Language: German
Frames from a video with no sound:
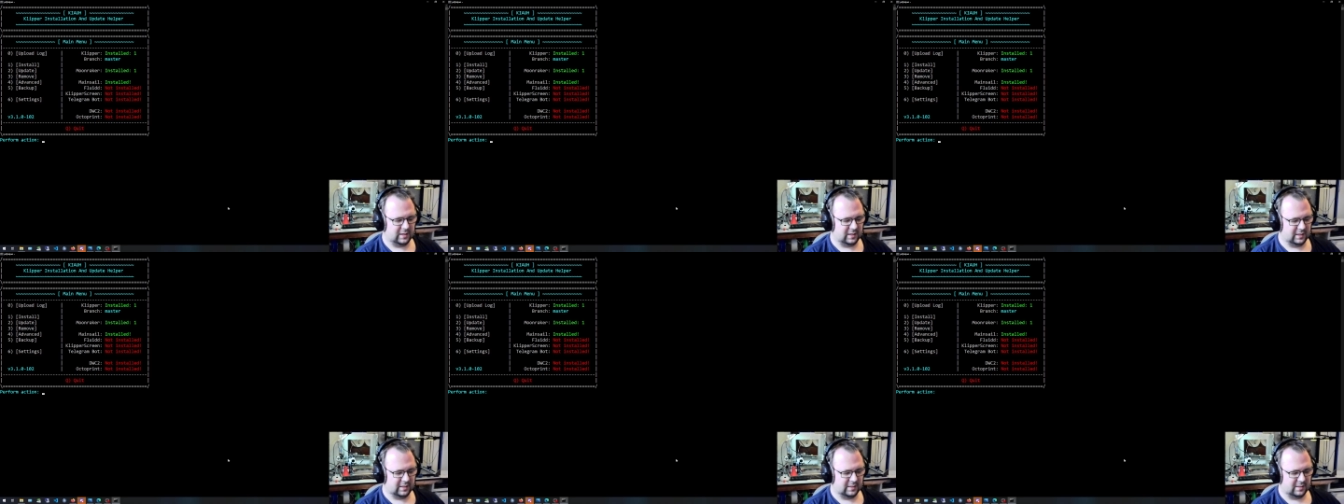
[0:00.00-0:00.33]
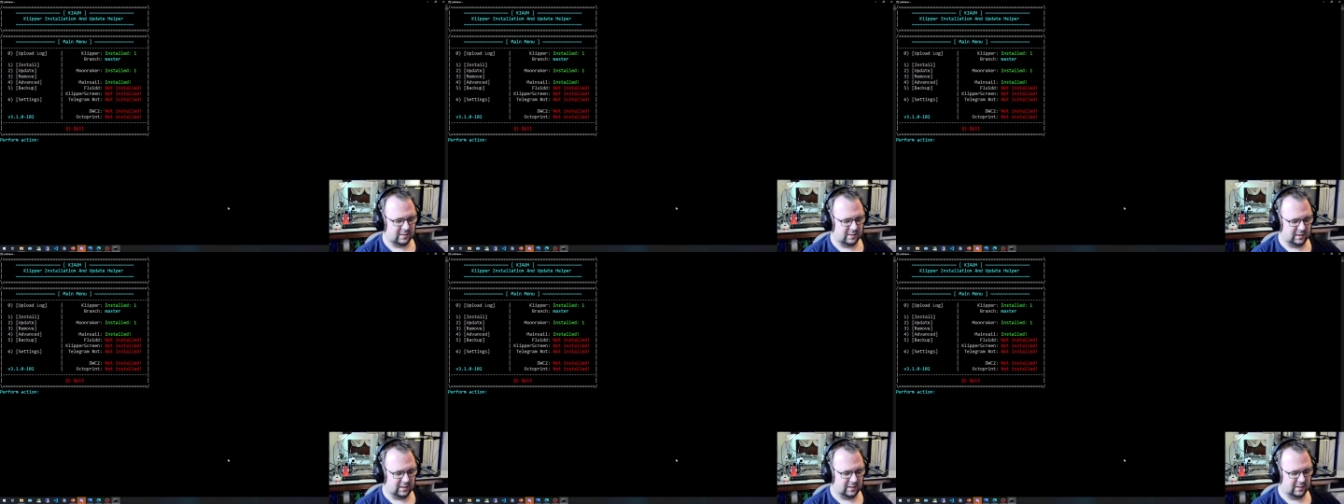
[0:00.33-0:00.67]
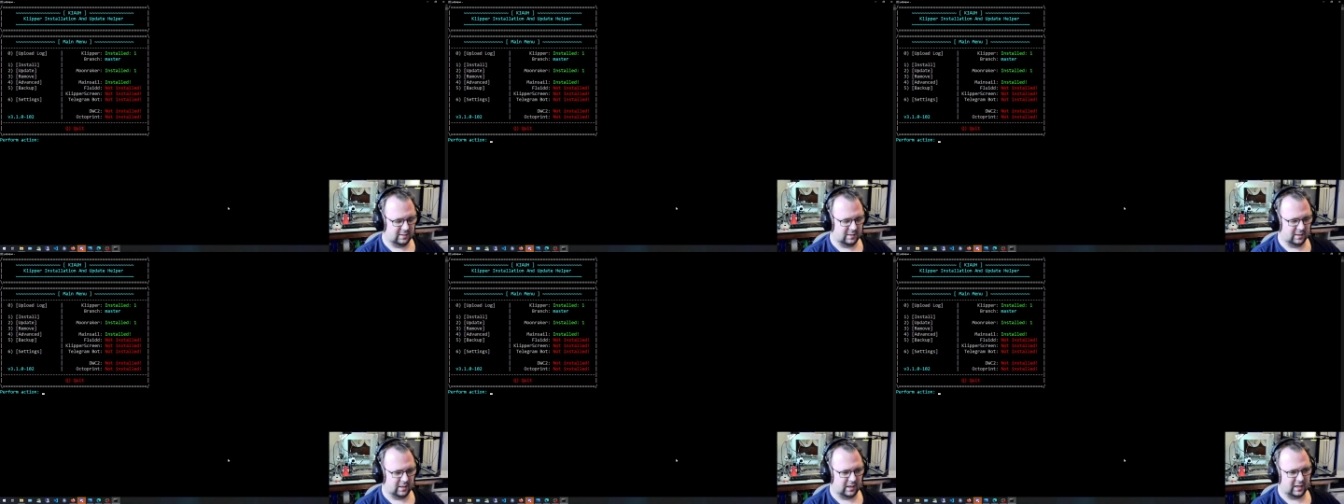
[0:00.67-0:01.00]
ist
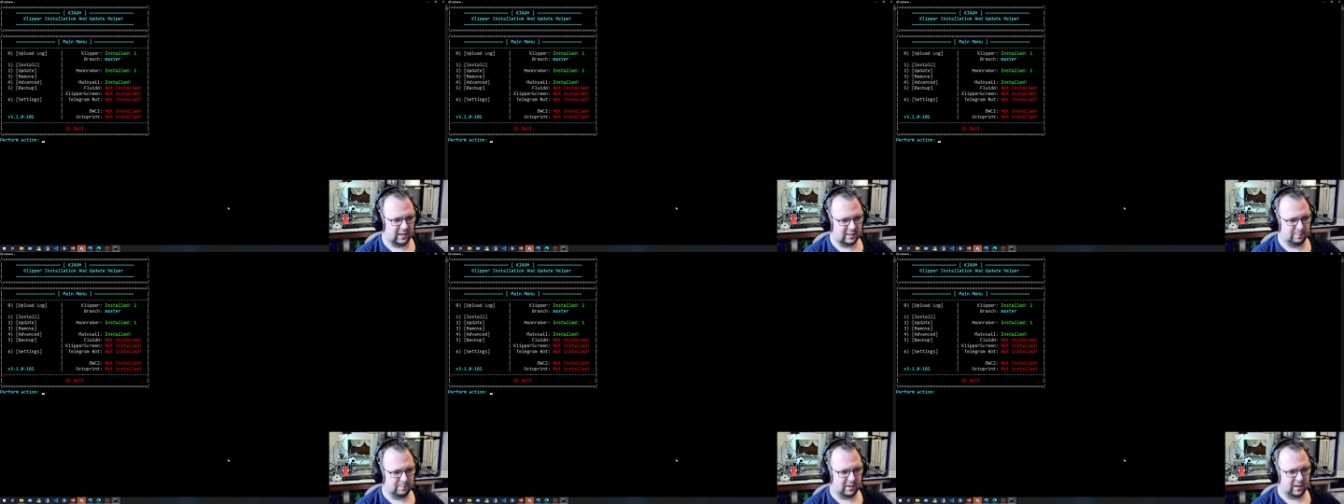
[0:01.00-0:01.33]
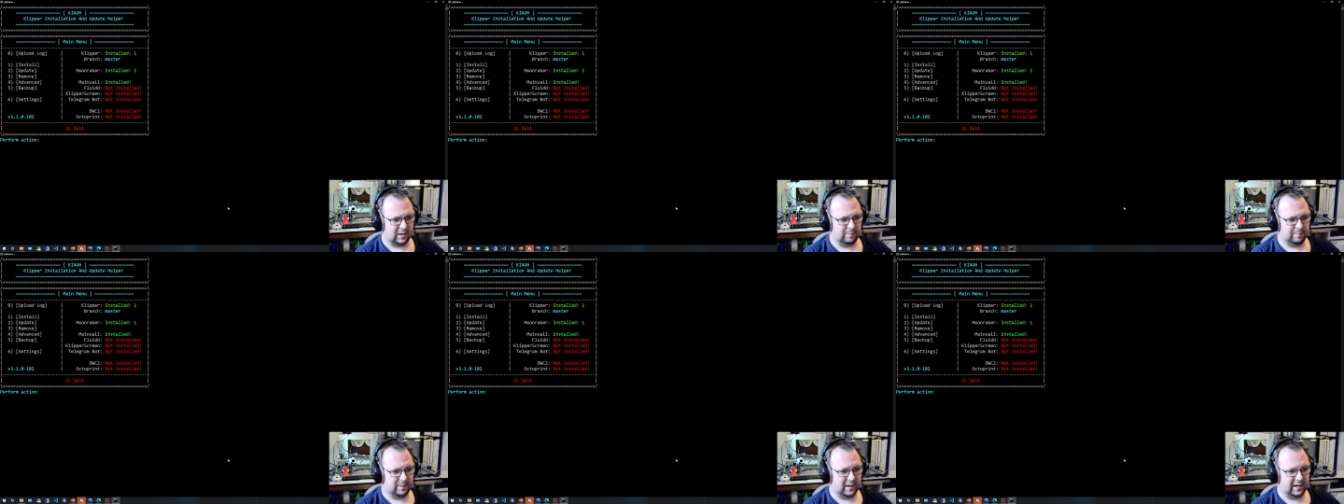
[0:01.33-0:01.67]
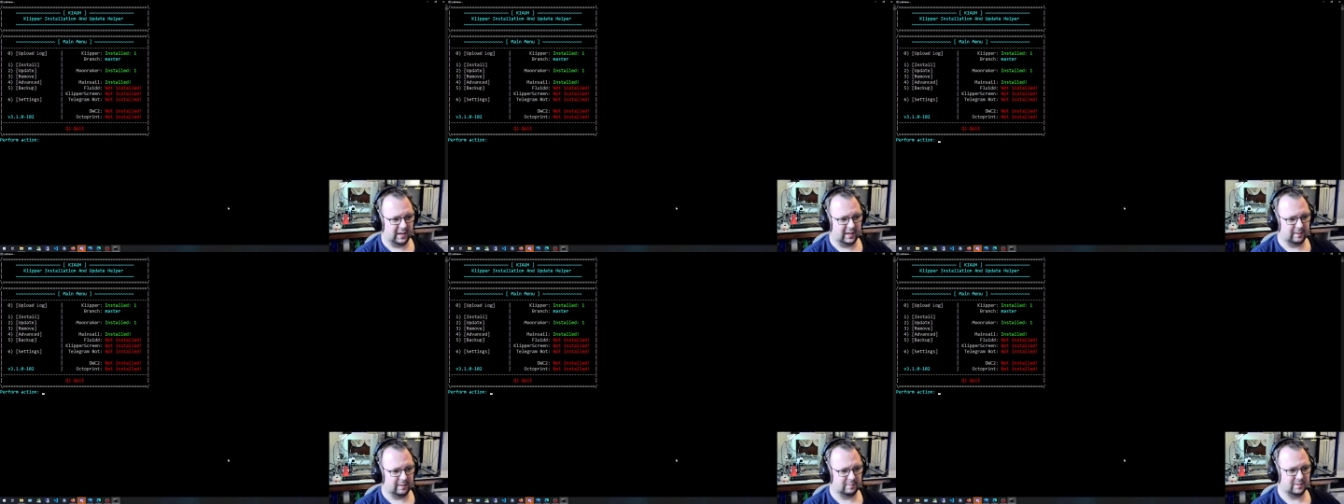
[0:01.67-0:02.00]
diese Raspberry Pi
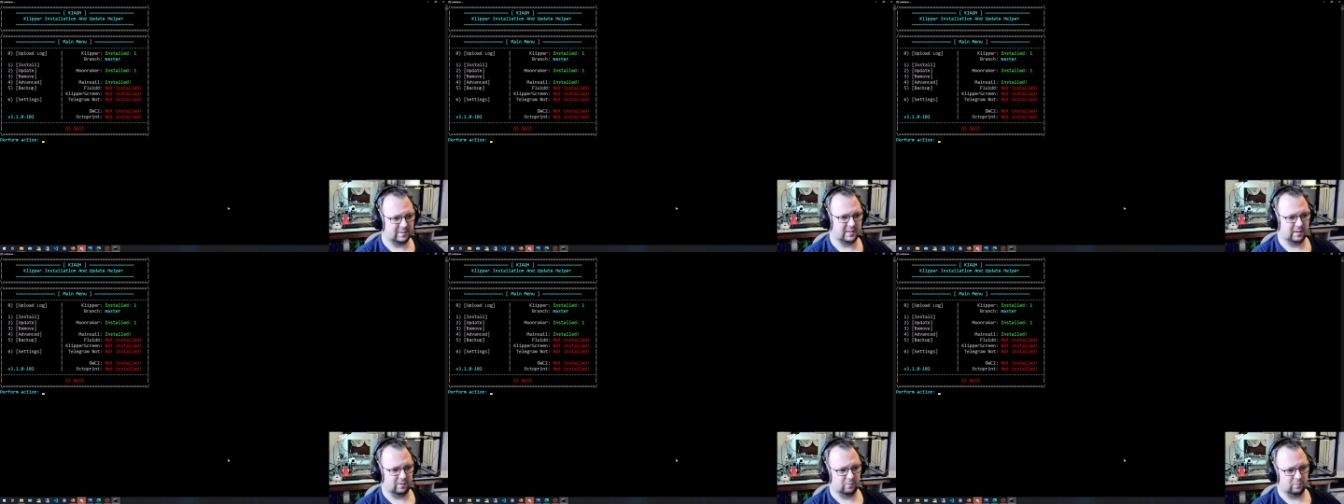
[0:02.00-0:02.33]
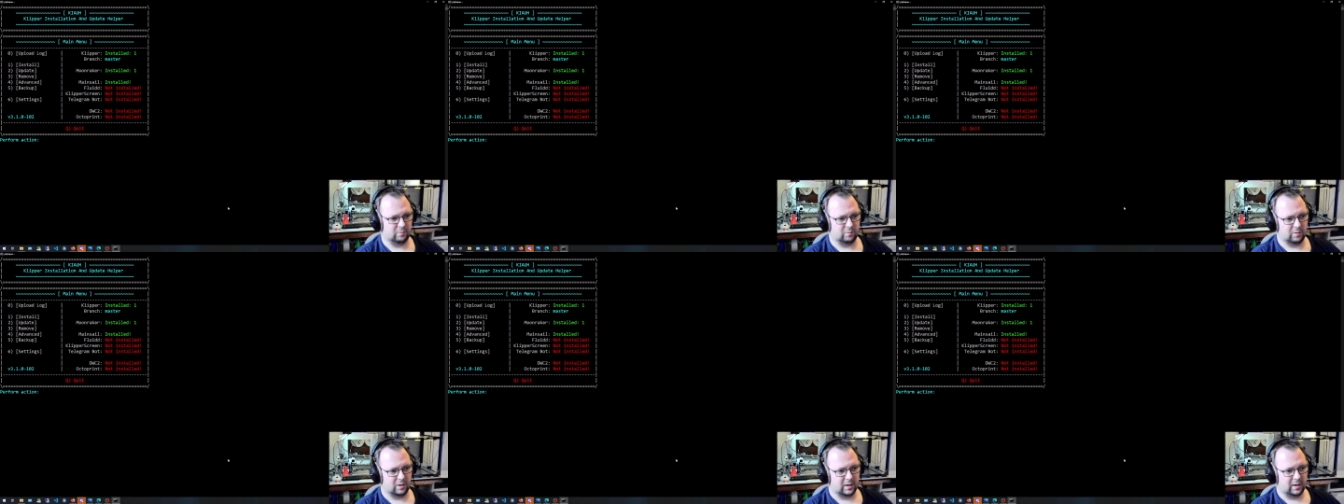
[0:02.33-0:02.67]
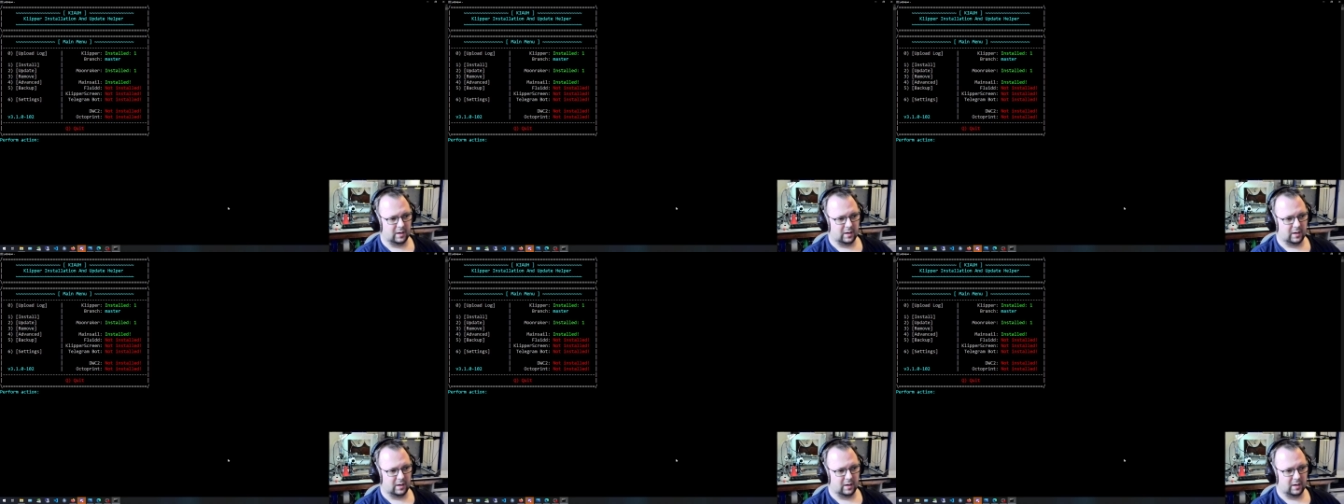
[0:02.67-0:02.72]
MCU